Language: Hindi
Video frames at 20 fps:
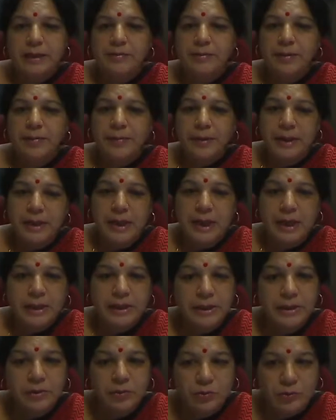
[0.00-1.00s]
साहित्य में
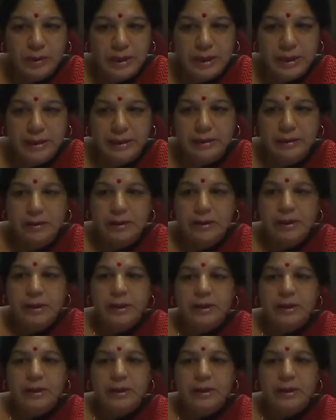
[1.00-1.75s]
परिलक्षित होता है